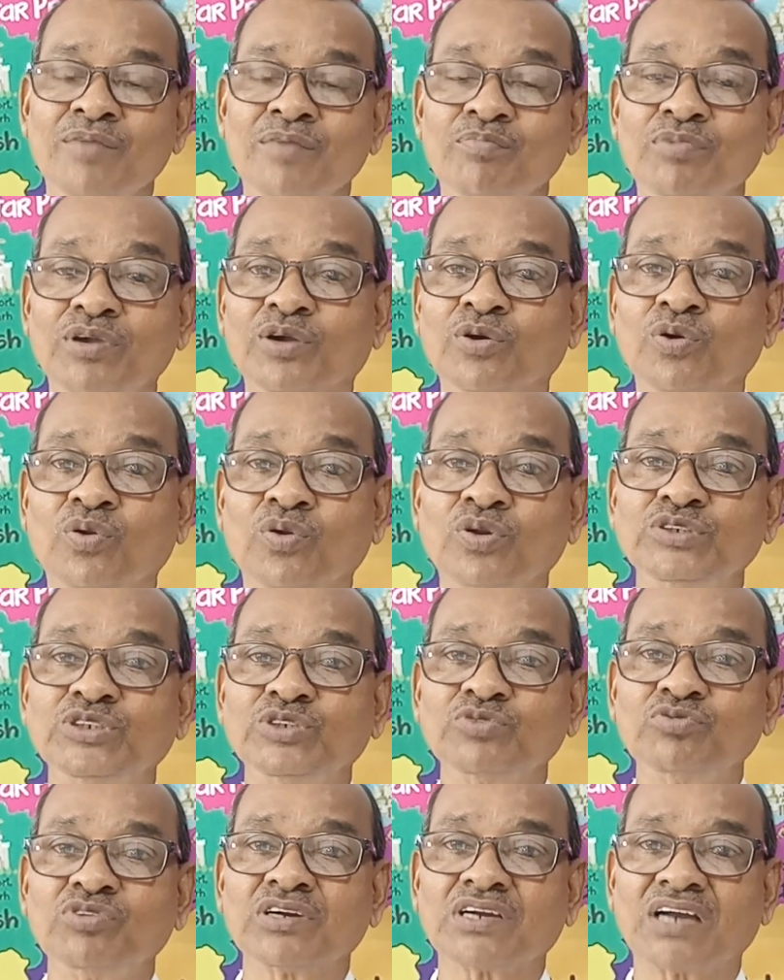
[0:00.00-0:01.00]
మీకు
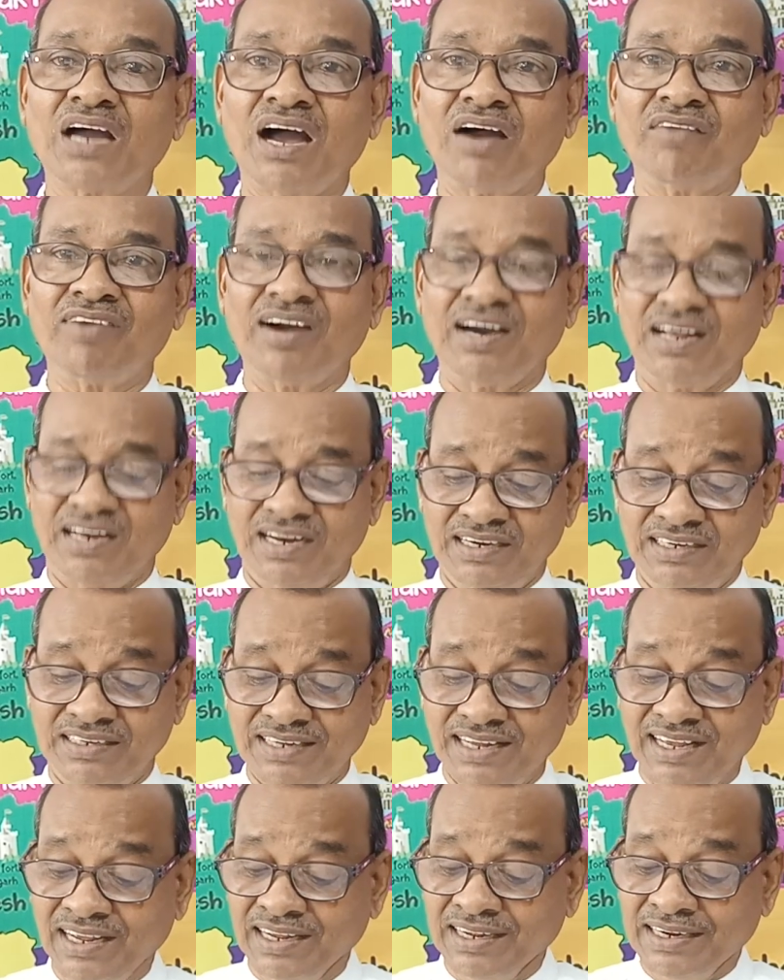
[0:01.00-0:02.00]
రుజువు
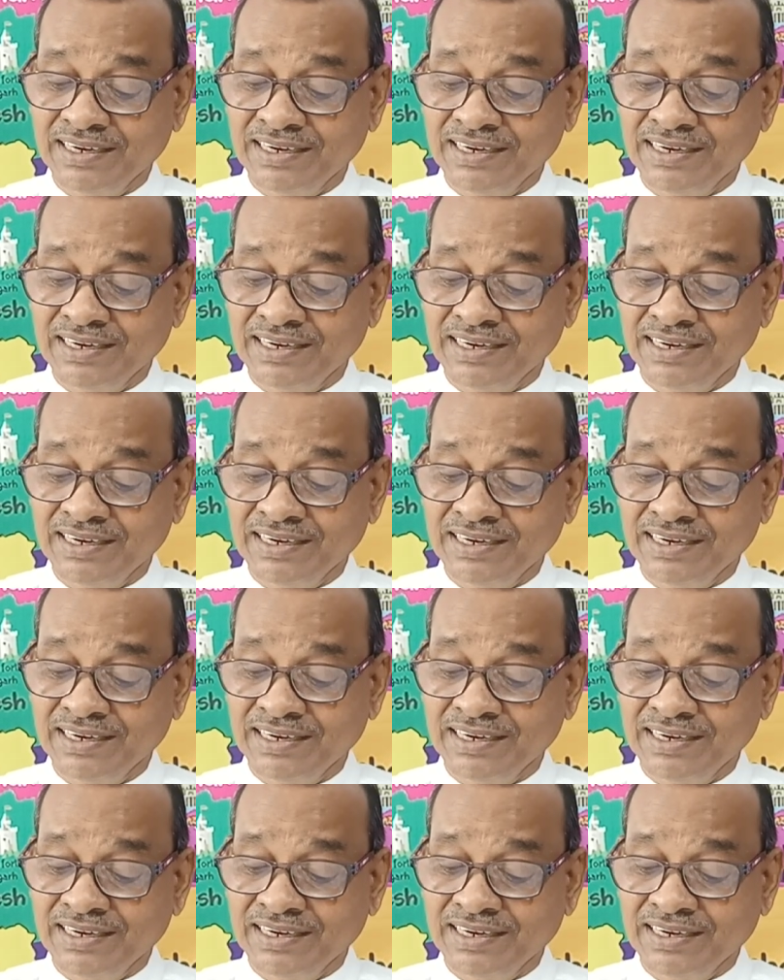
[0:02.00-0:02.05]
కావాలంటే